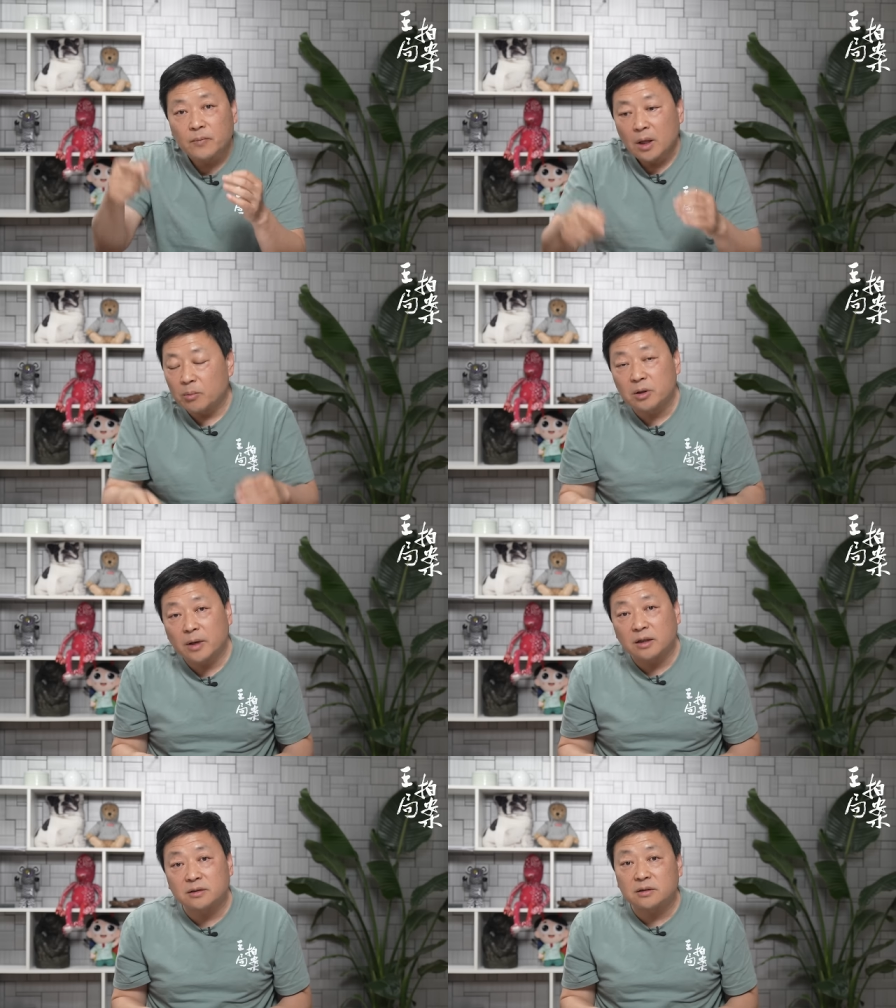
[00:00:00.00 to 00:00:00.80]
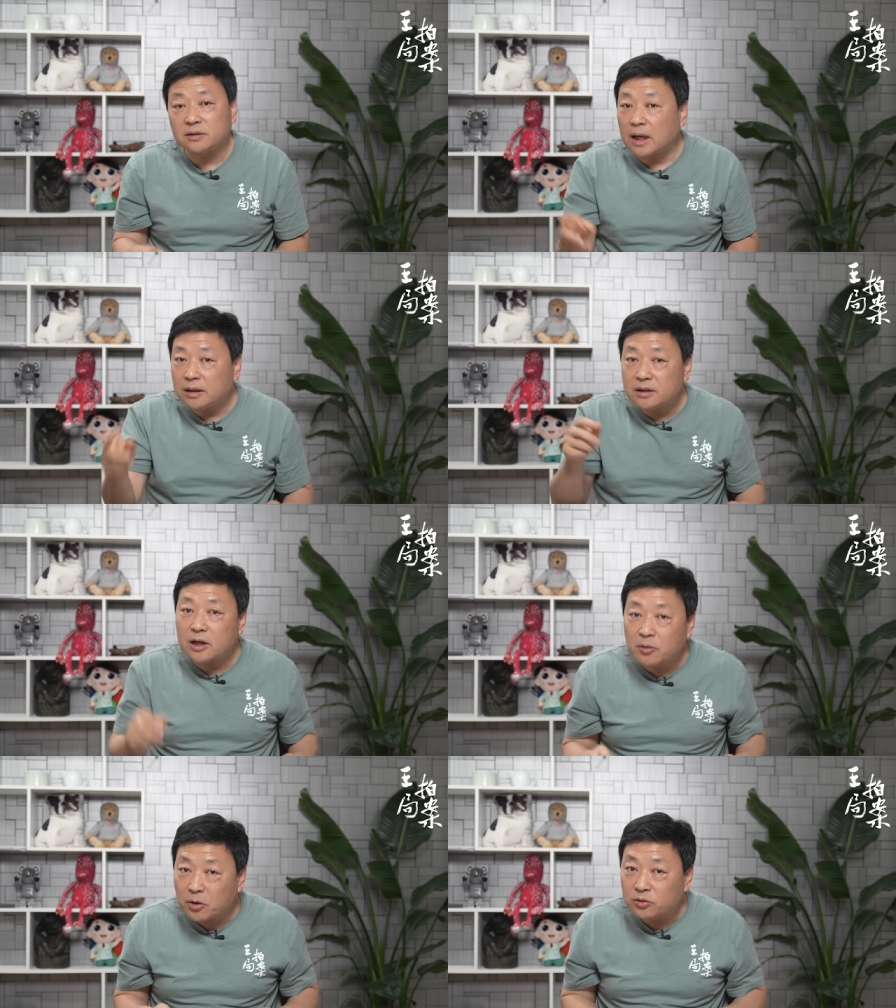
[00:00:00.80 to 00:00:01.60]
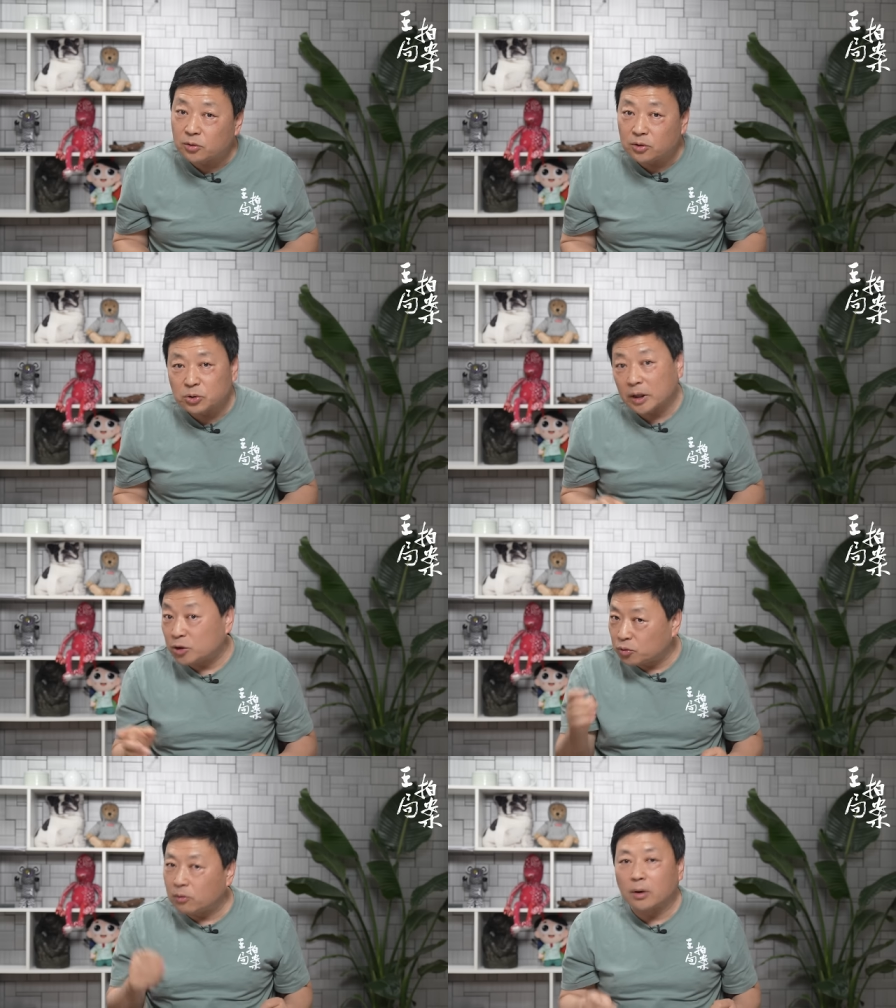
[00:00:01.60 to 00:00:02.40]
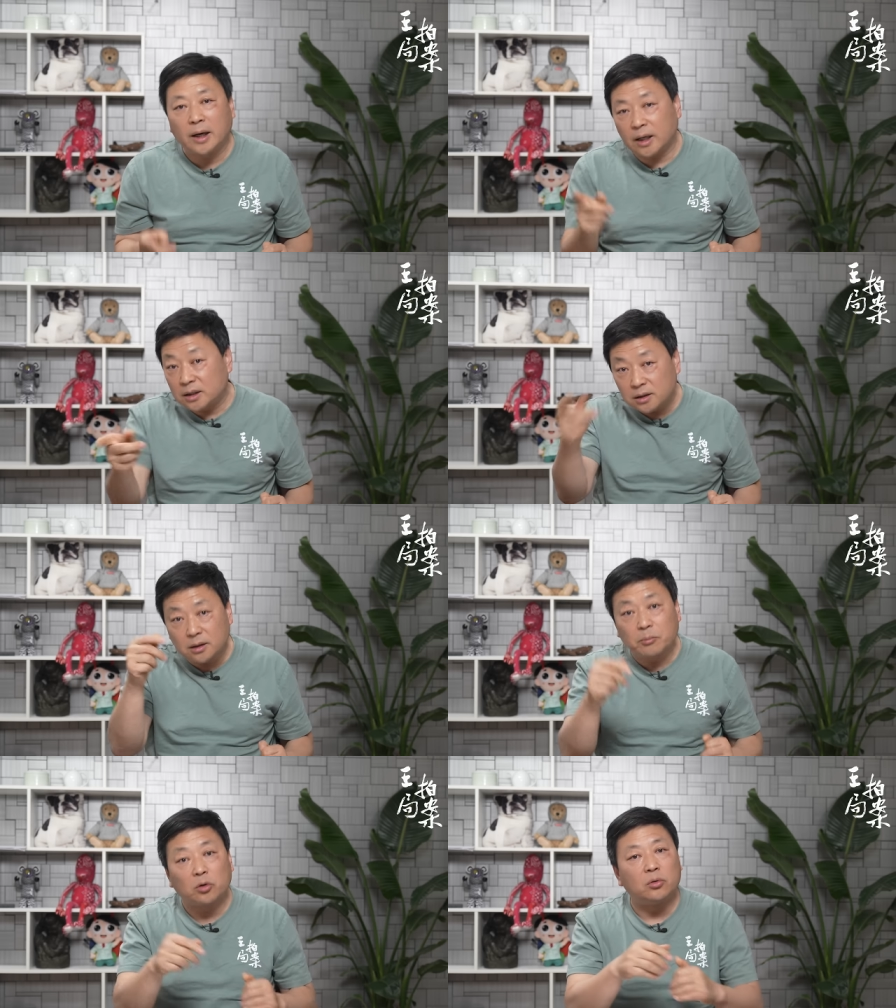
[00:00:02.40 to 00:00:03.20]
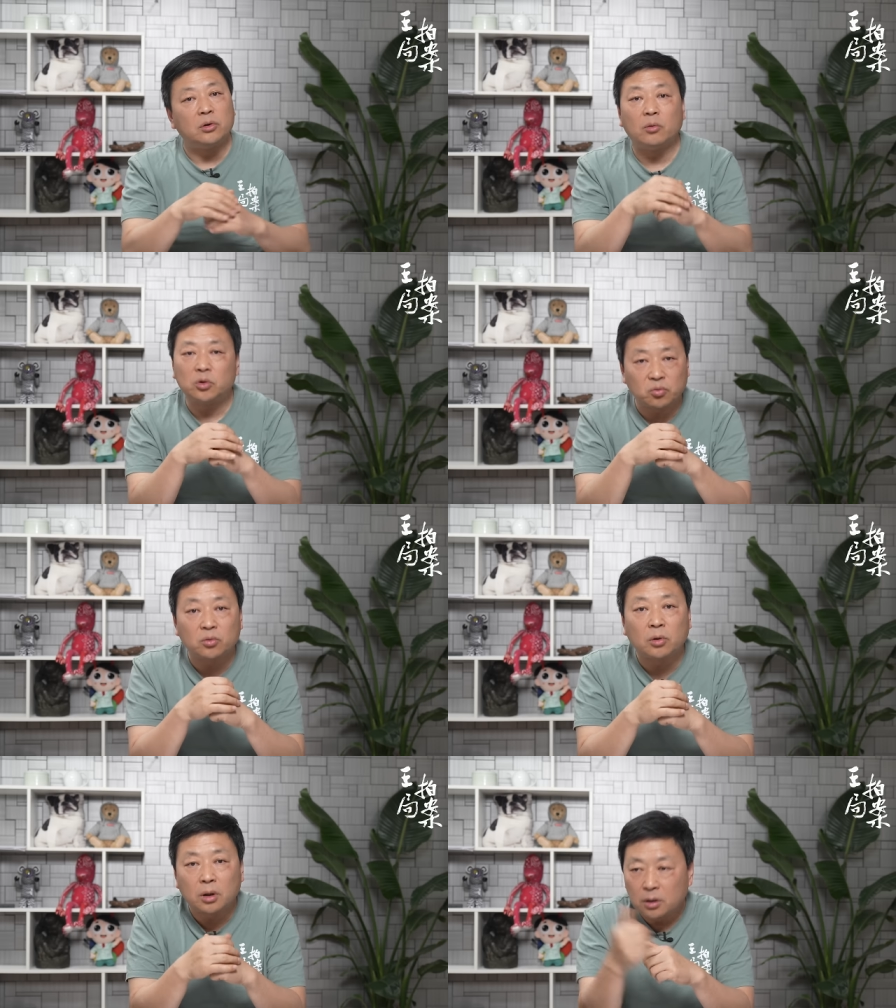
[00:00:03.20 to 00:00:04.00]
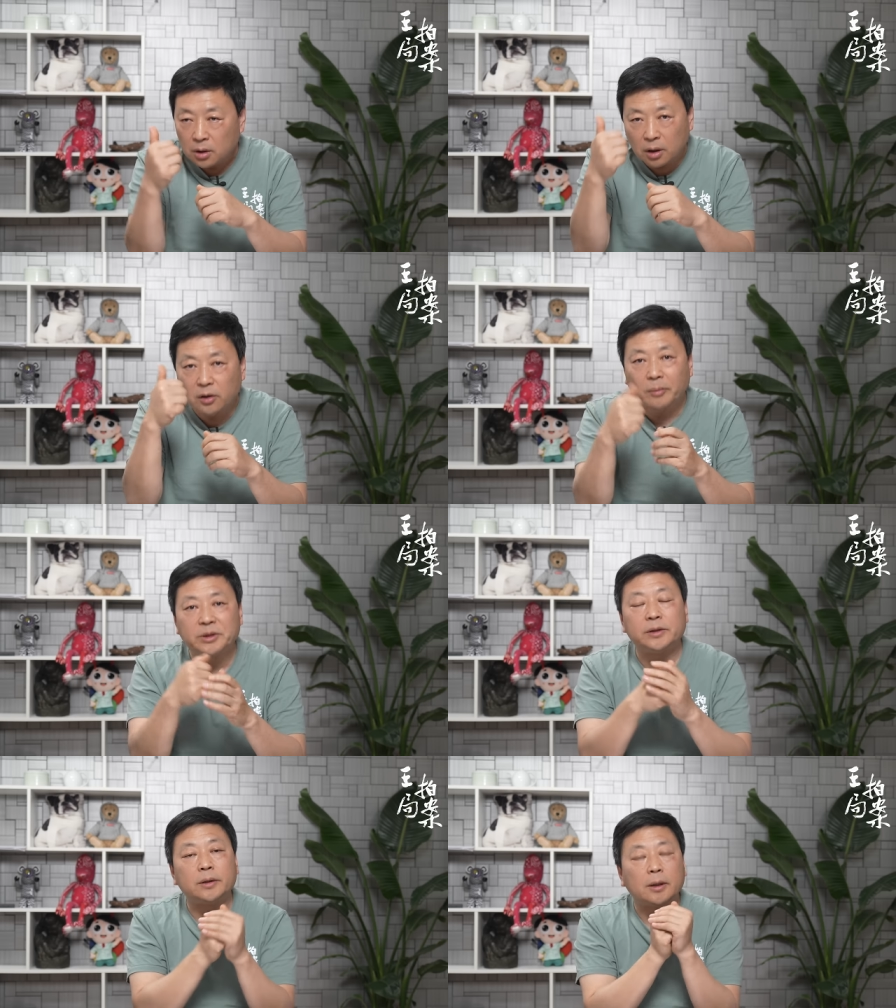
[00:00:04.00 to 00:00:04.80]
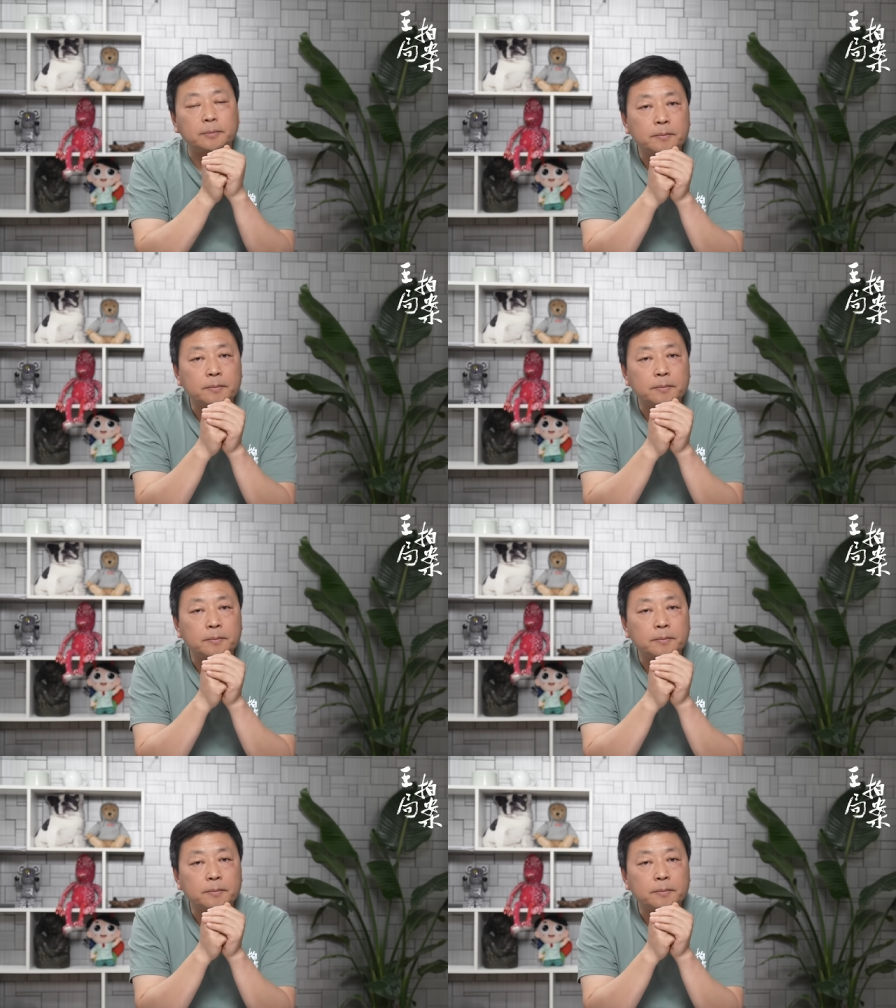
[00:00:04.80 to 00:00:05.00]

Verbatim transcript: 哎，不是马克思，斯大林见着毛泽东的时候还说过，哎呀，你这个《矛盾论》我读过，很了不起啊。